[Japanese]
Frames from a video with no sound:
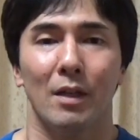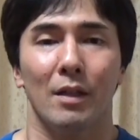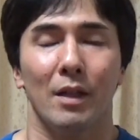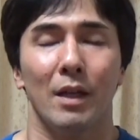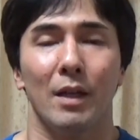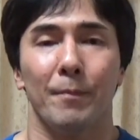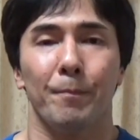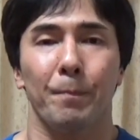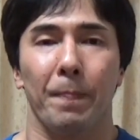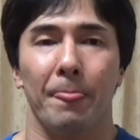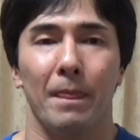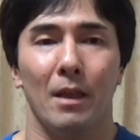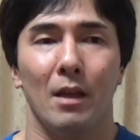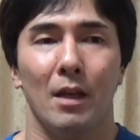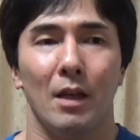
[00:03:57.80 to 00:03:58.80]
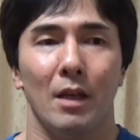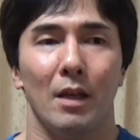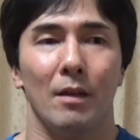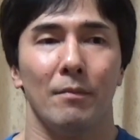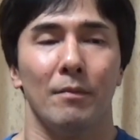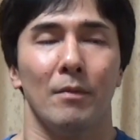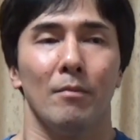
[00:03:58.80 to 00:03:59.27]
で、
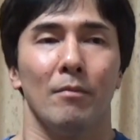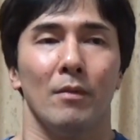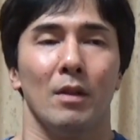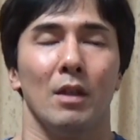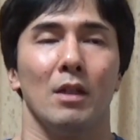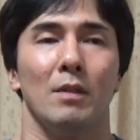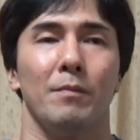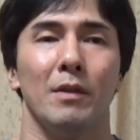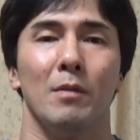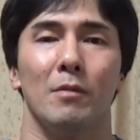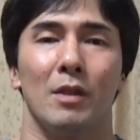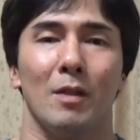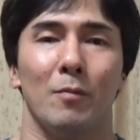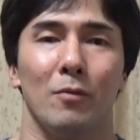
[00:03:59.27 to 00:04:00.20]
えー s p m のサ